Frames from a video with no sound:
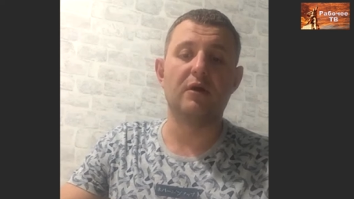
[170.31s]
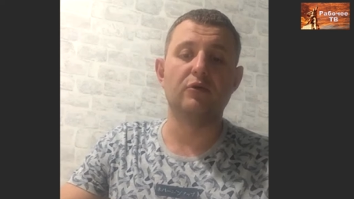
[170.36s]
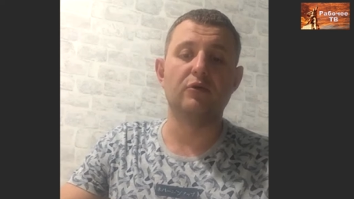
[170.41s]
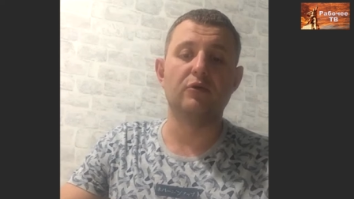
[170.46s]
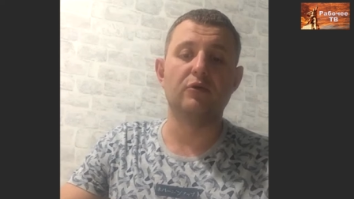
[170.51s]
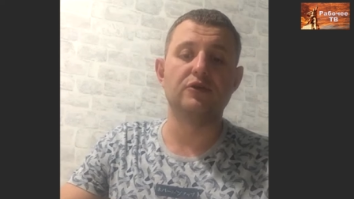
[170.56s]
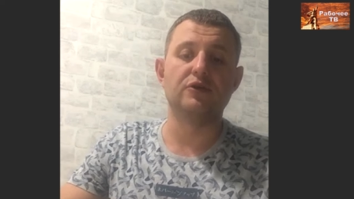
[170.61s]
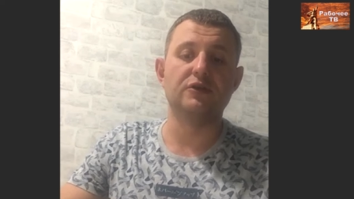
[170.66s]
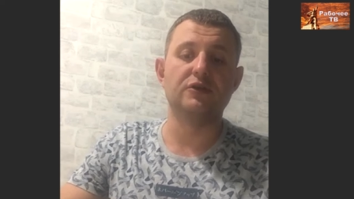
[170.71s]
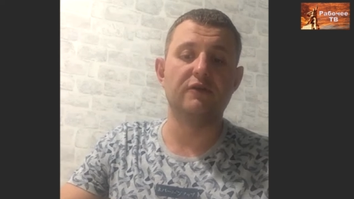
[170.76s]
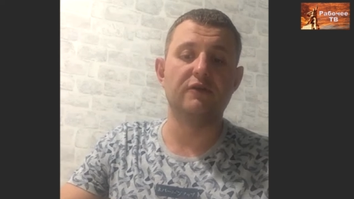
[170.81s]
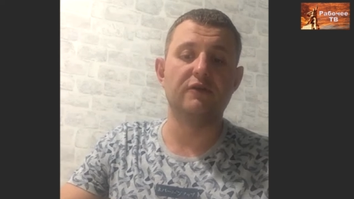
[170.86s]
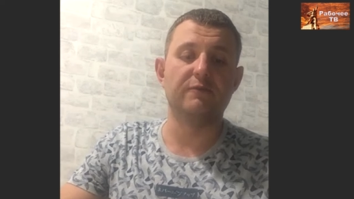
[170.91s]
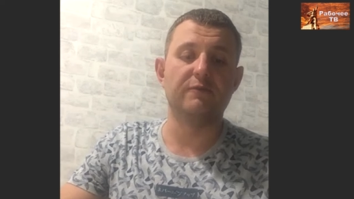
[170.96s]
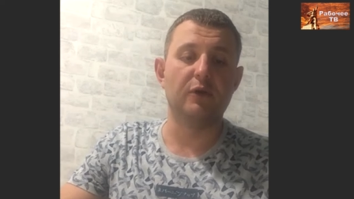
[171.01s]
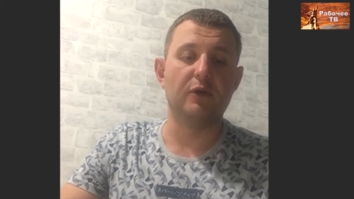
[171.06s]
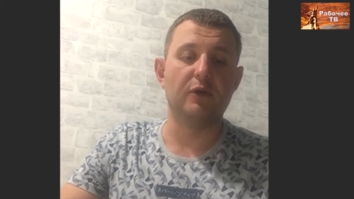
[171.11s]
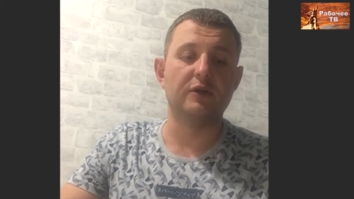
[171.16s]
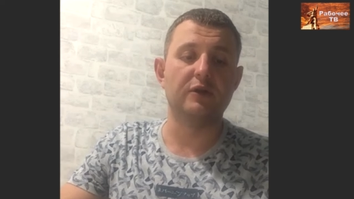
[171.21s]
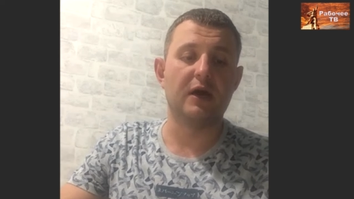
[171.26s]
рабочий день
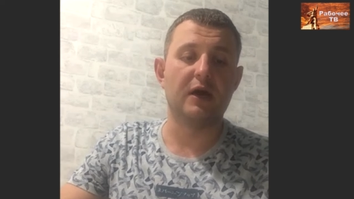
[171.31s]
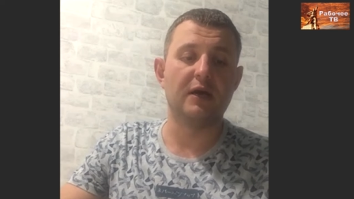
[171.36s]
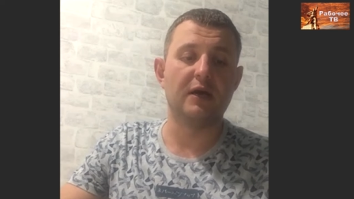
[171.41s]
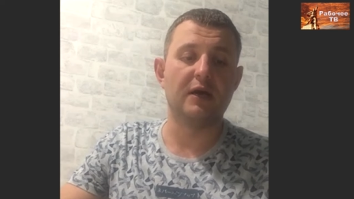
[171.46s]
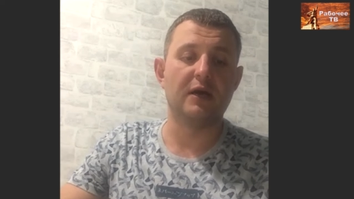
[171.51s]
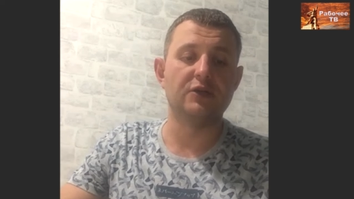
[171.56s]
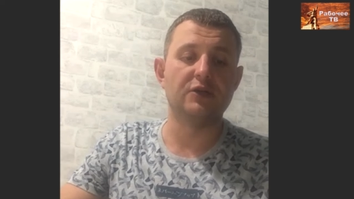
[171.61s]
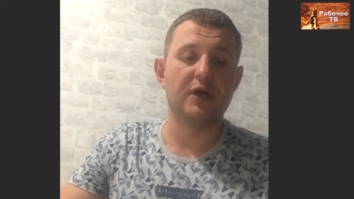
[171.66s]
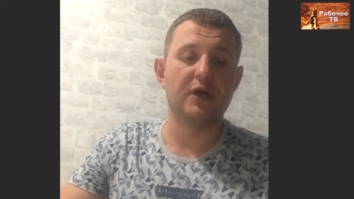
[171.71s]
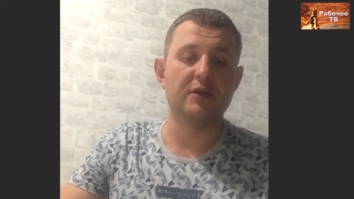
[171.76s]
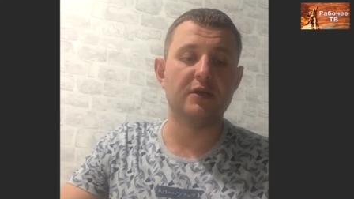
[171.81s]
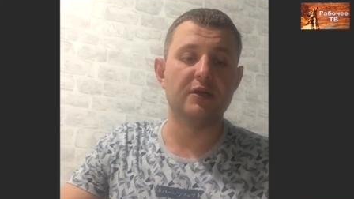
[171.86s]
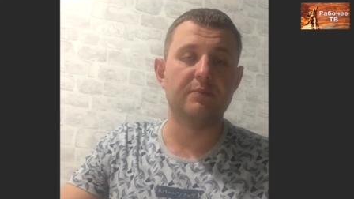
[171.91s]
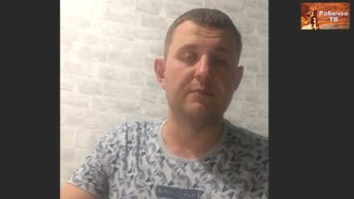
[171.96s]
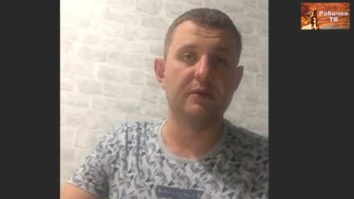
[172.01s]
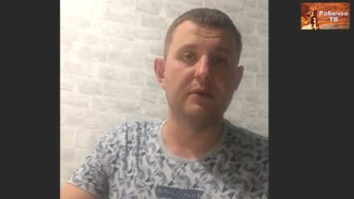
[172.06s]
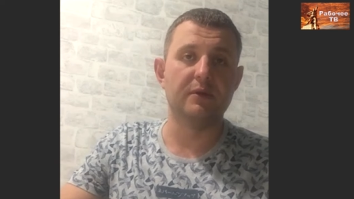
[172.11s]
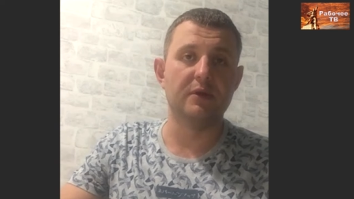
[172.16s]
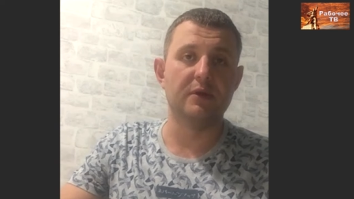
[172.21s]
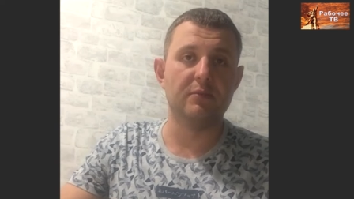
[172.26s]
вплоть до окончания
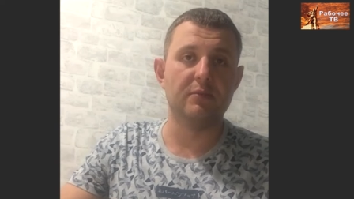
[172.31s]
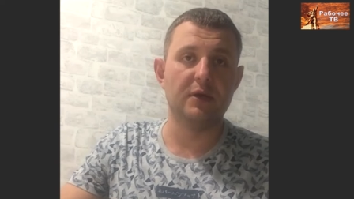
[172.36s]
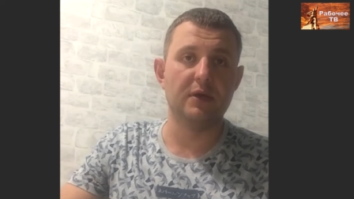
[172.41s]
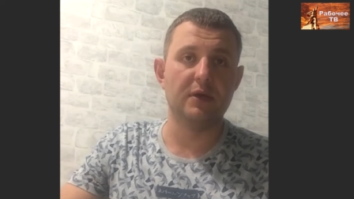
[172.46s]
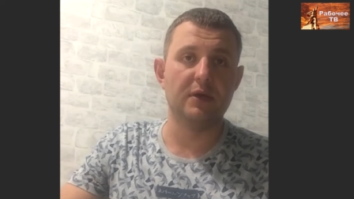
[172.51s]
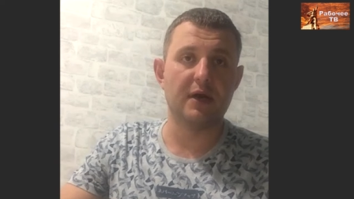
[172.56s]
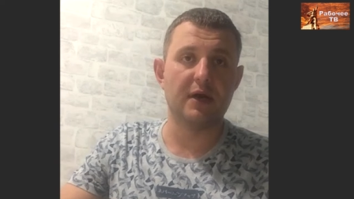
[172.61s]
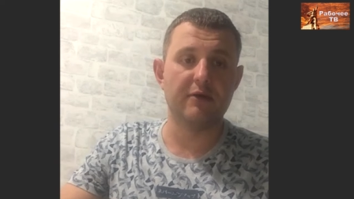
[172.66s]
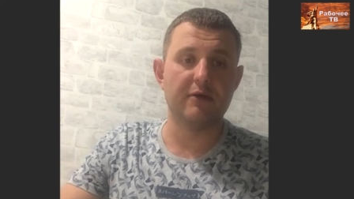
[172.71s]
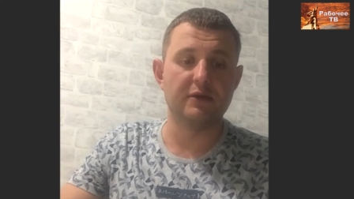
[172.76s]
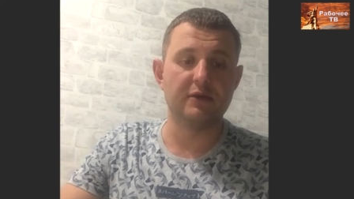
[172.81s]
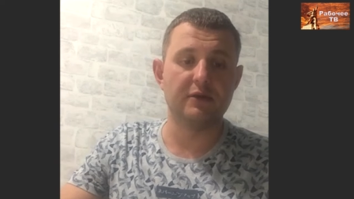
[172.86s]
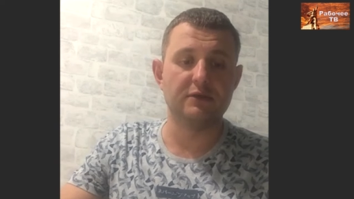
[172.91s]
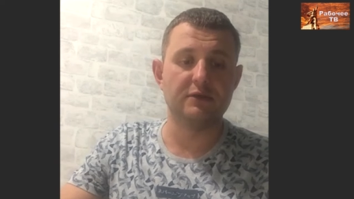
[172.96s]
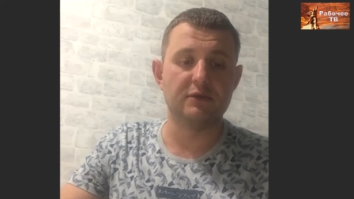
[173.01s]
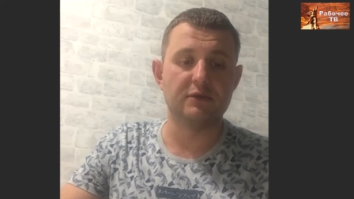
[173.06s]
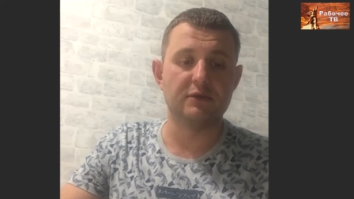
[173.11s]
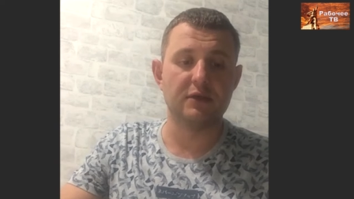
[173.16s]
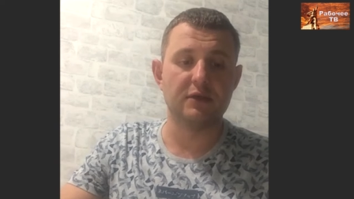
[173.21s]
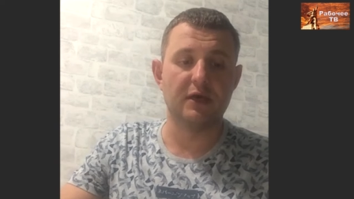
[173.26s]
пандемии
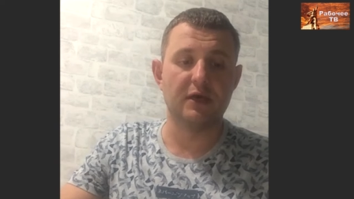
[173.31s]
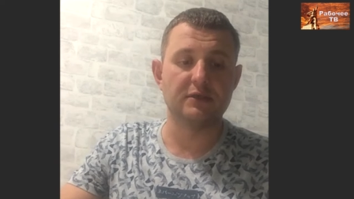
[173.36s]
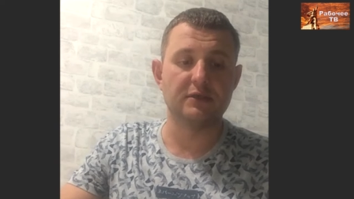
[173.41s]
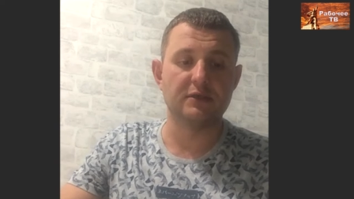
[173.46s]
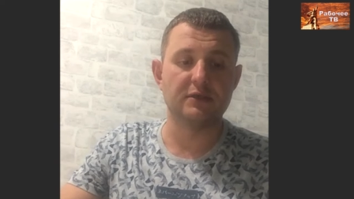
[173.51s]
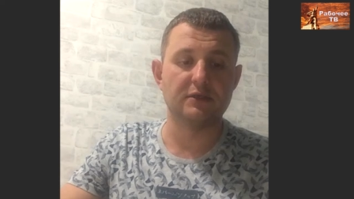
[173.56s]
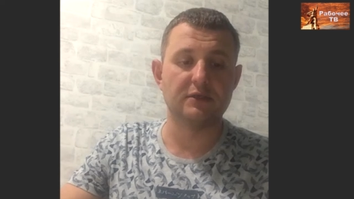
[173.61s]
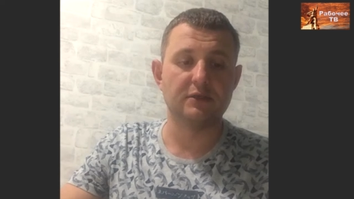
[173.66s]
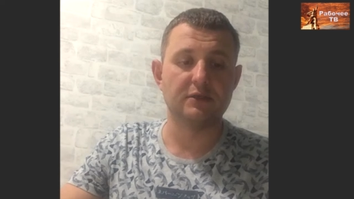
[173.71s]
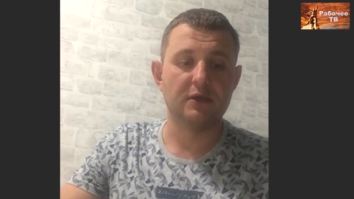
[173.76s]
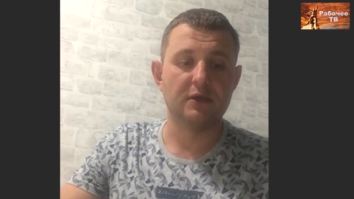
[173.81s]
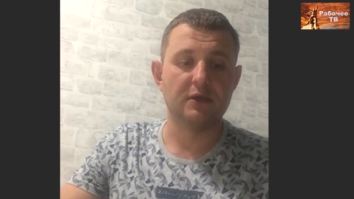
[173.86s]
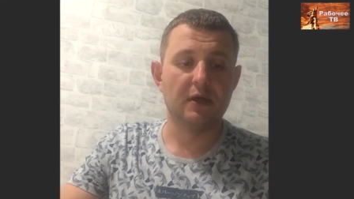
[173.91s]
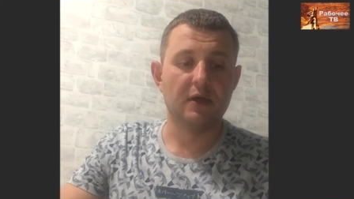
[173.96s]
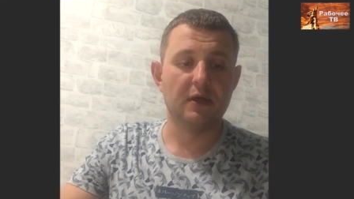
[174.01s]
COVID-19.